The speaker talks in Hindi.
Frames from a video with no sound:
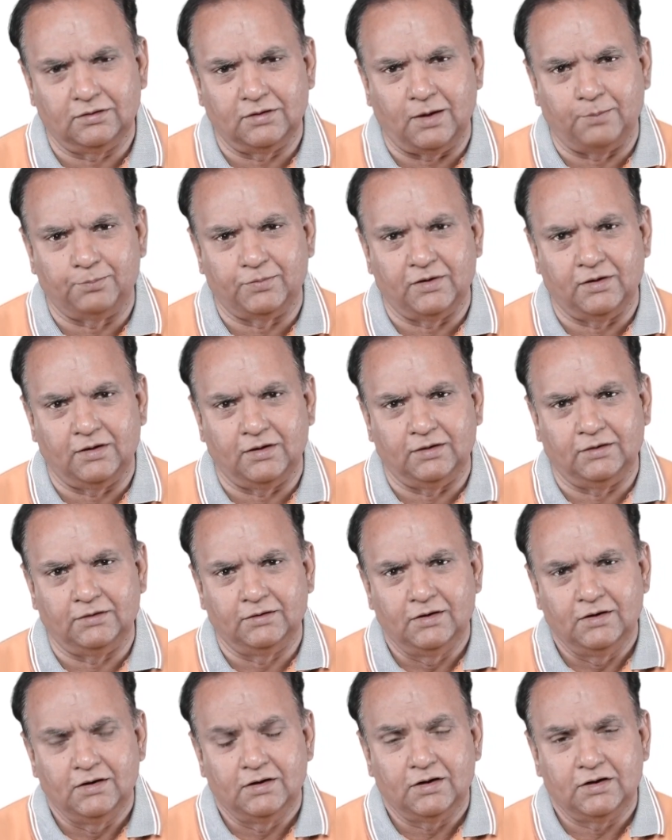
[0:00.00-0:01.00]
अपना
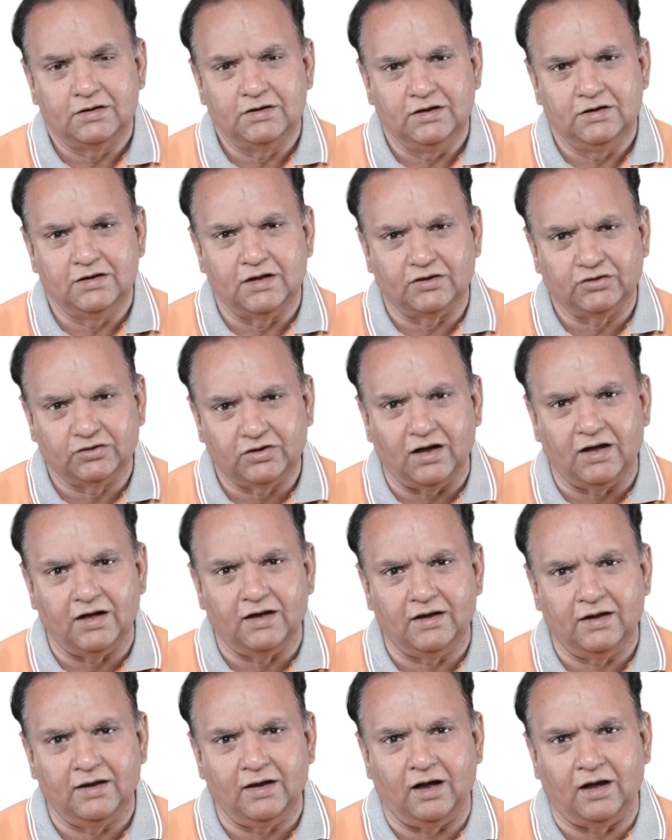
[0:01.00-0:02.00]
खदीजा शाह
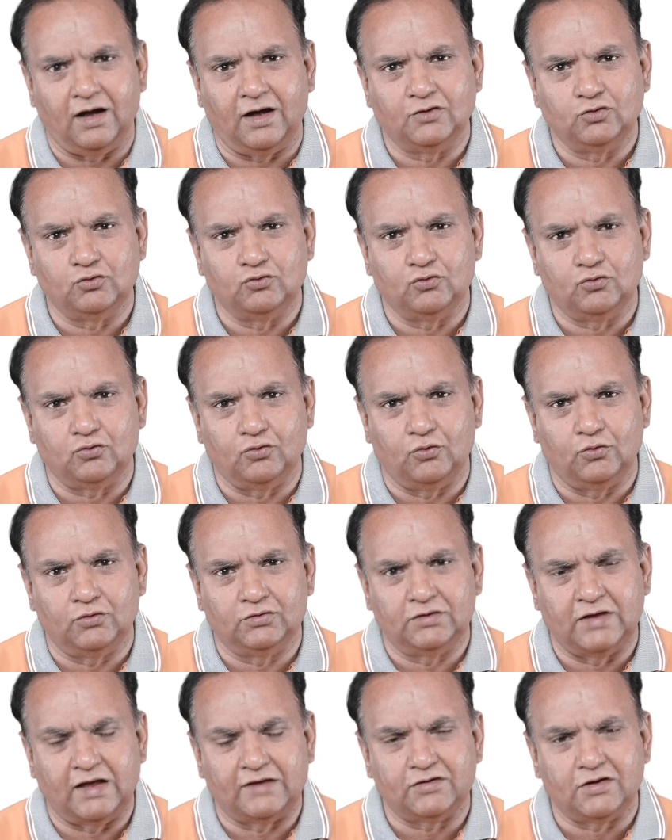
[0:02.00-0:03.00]
हैं आज उनको
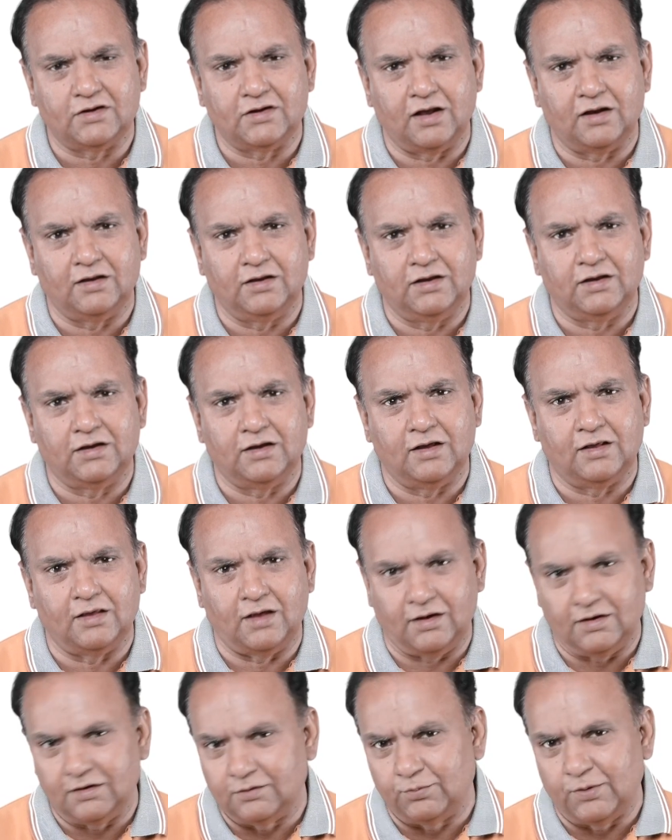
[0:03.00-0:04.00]
दहशत गर्दी की
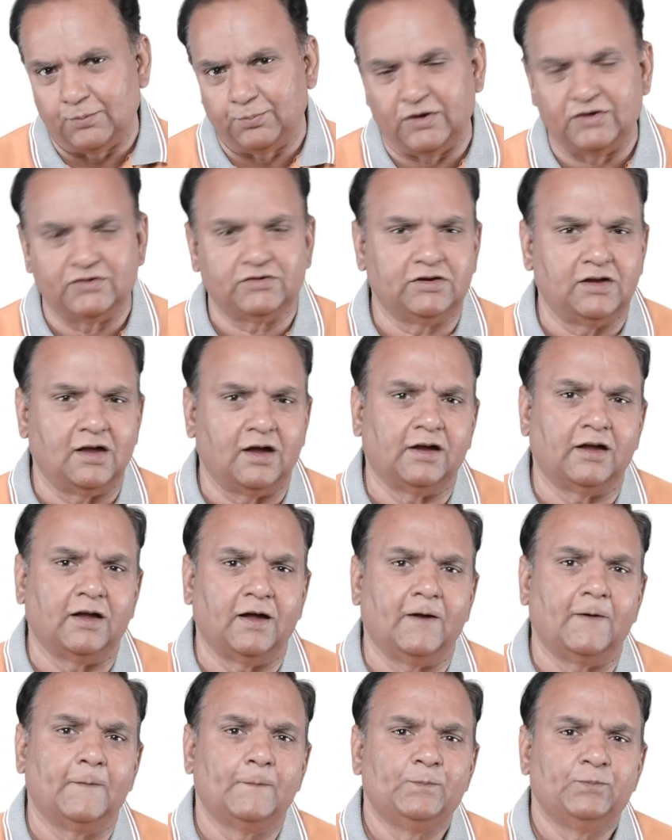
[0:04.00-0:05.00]
अदालत में पेश किया
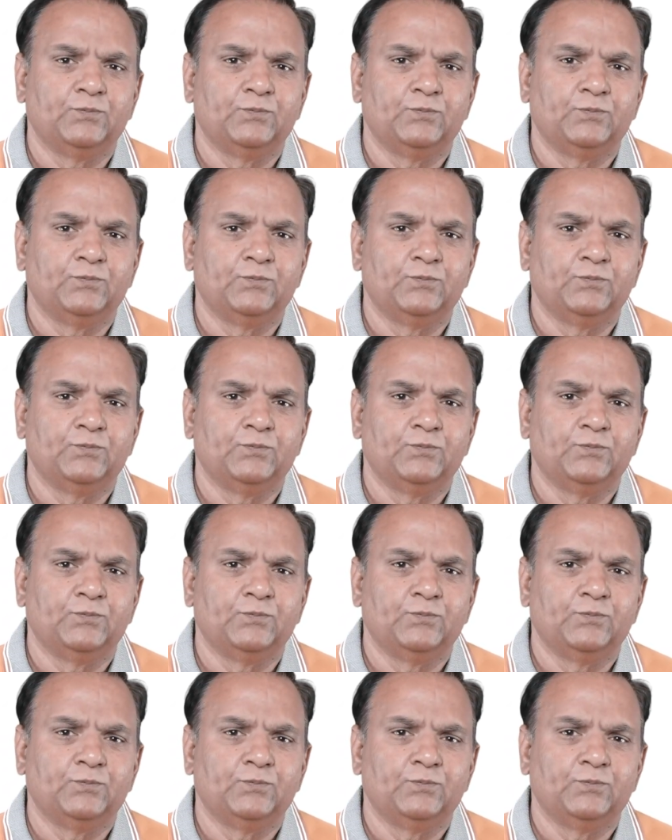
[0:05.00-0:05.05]
गया